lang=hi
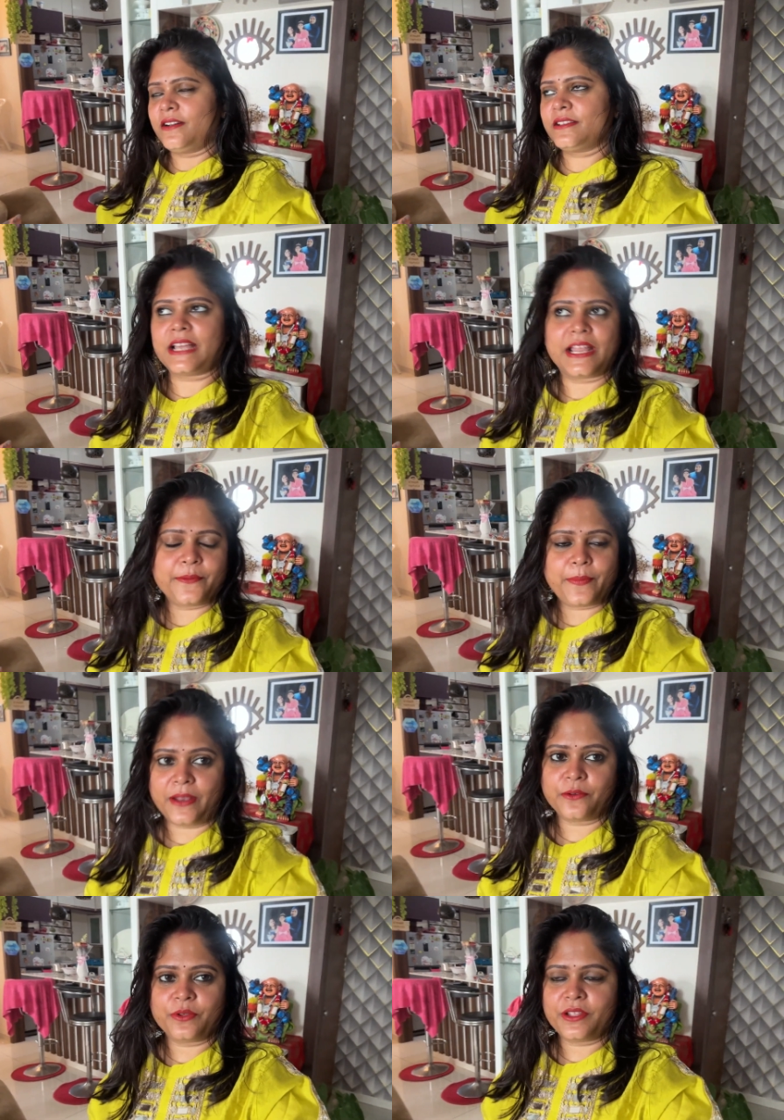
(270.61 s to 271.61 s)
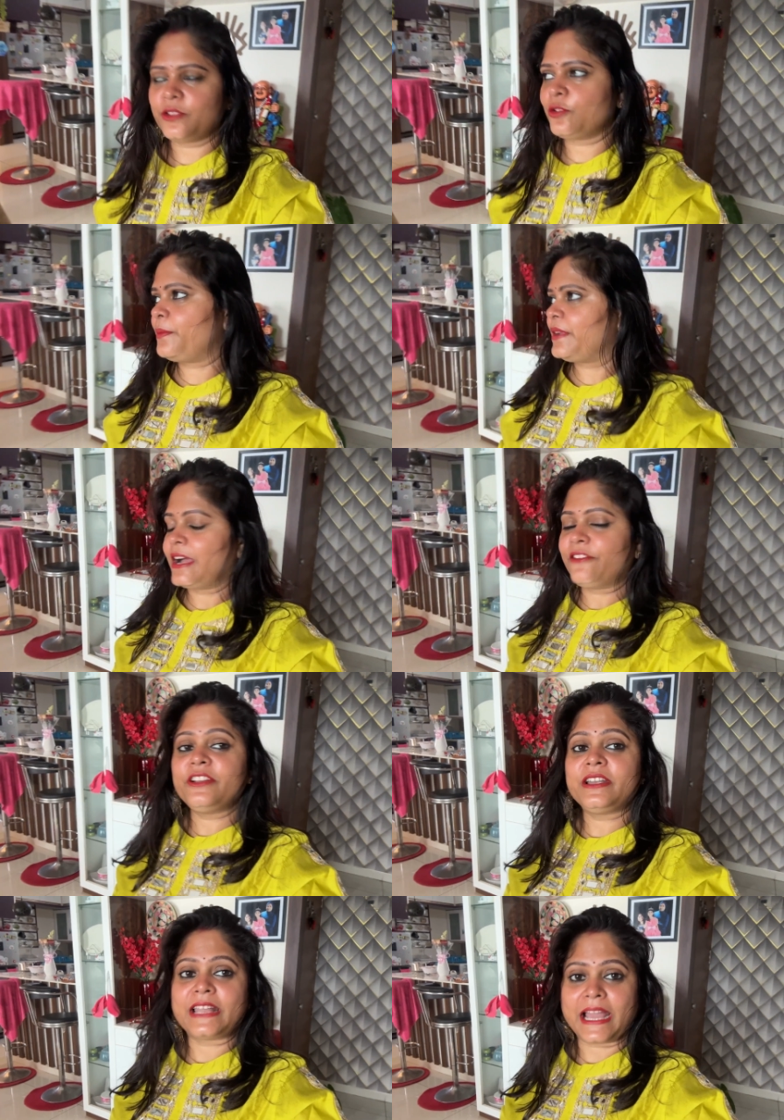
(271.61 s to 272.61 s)
साड़ी पहनूंगी तो अभी काफ़ी
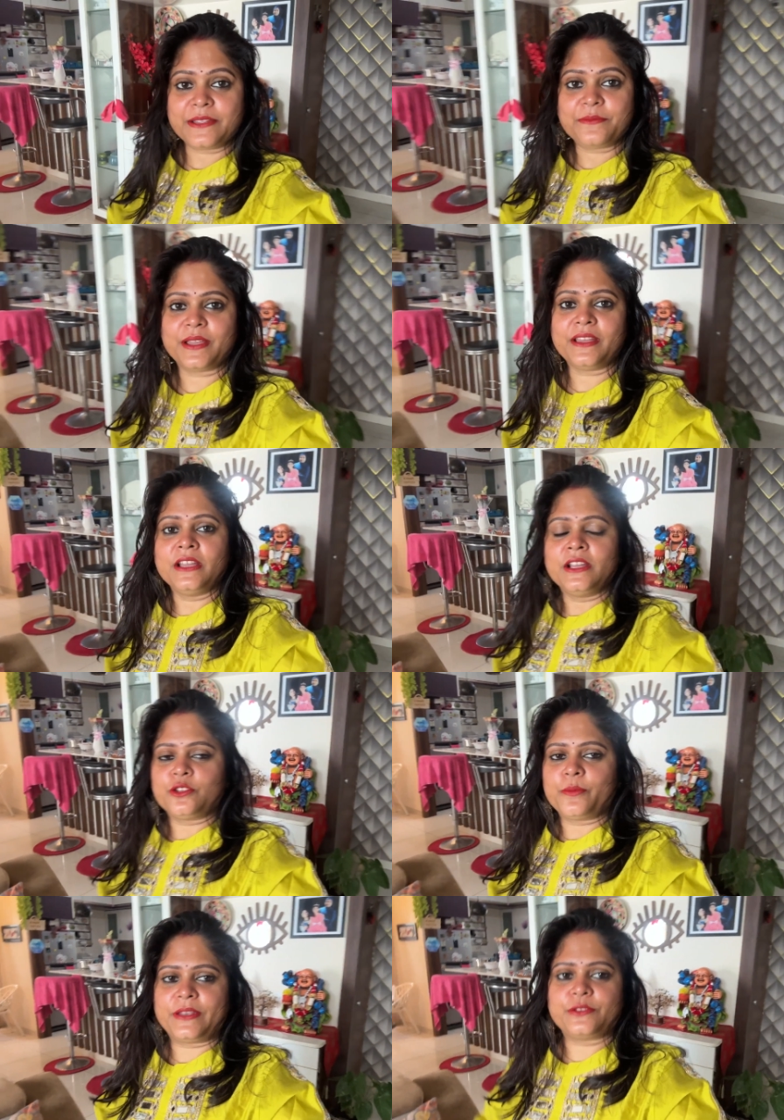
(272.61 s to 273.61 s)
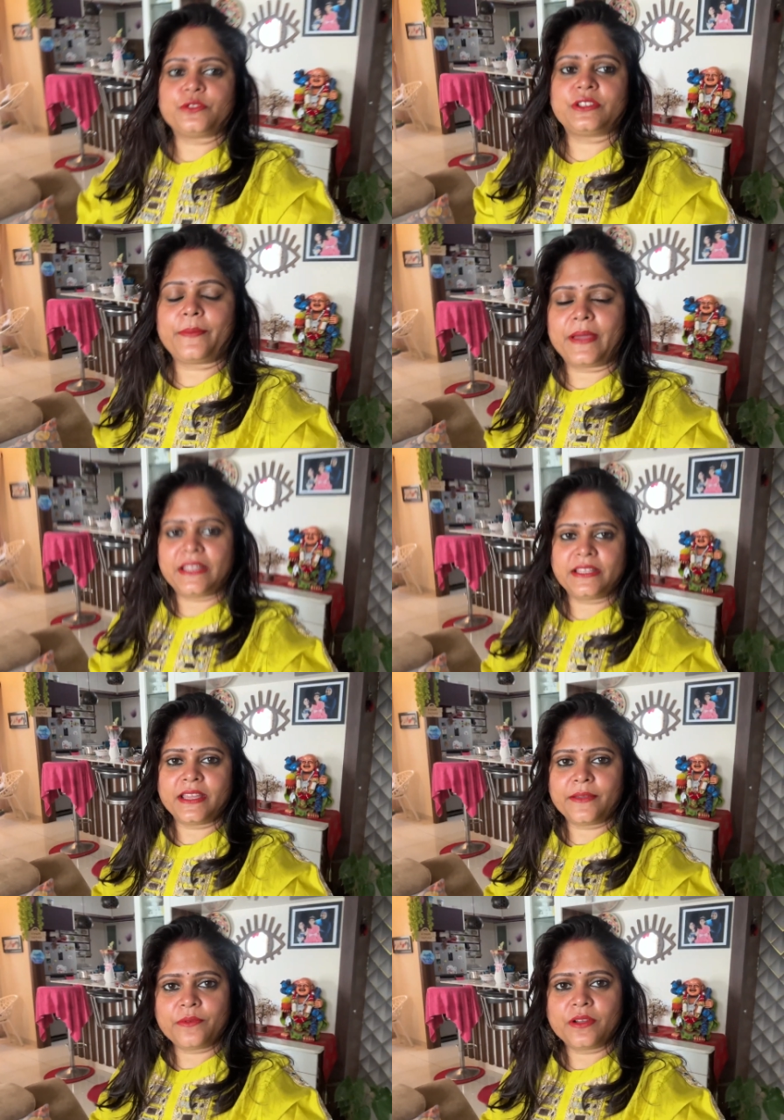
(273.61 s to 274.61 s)
टाइम है तो मैंने सोचा पहले
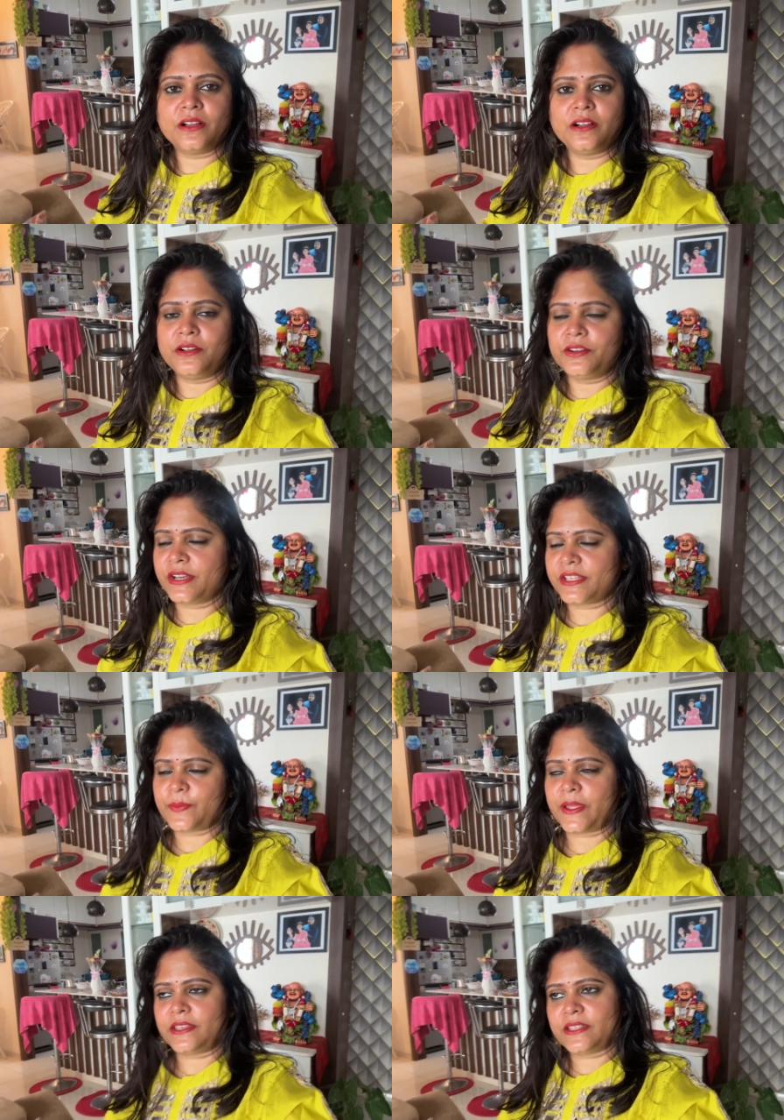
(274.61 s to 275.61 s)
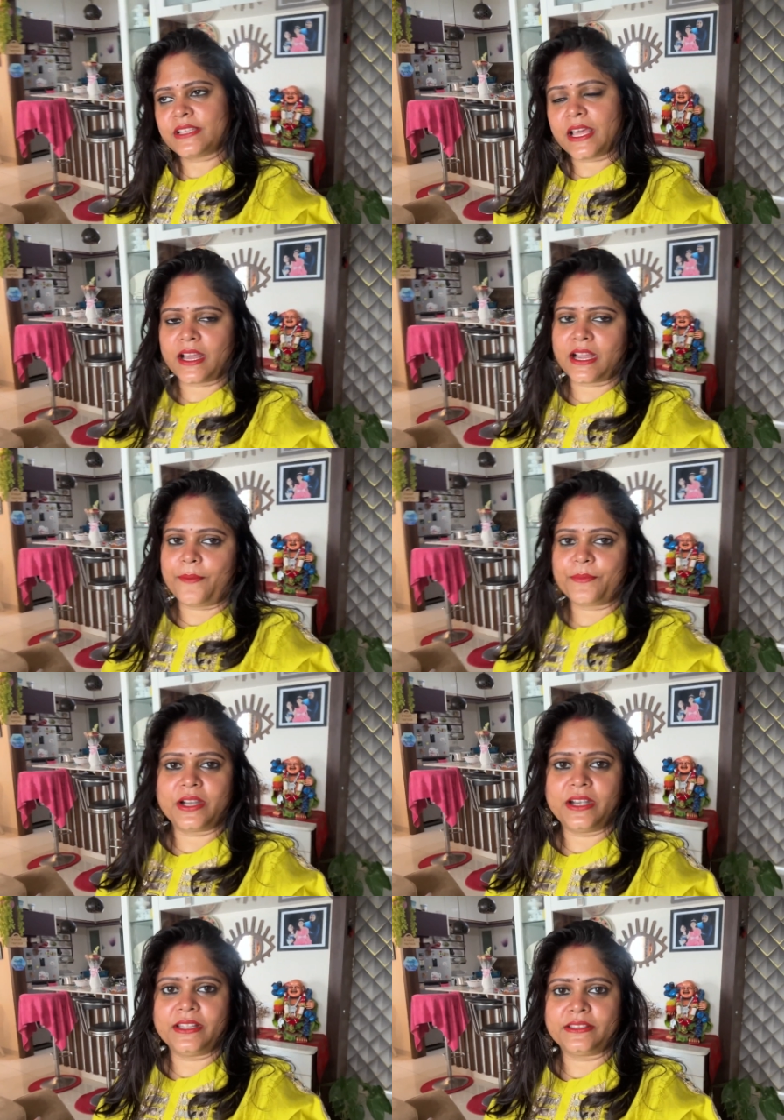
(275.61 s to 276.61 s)
ये ड्रेस पहन के सारा काम
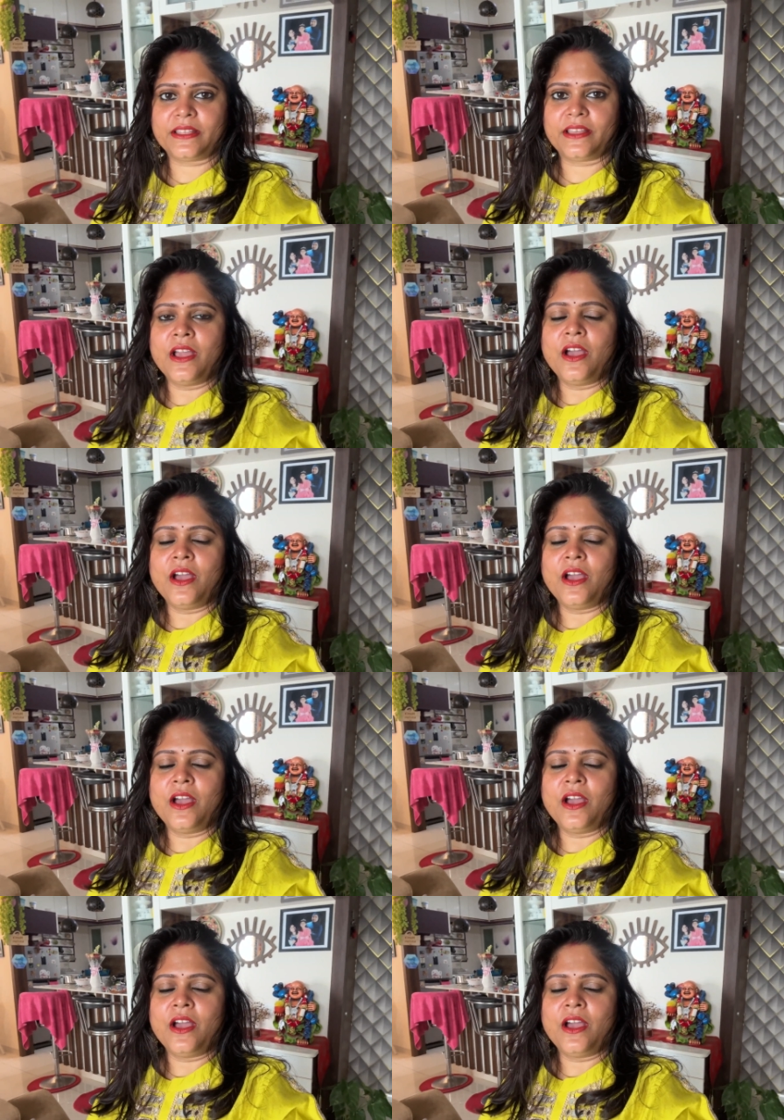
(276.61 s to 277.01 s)
कर लेते हैं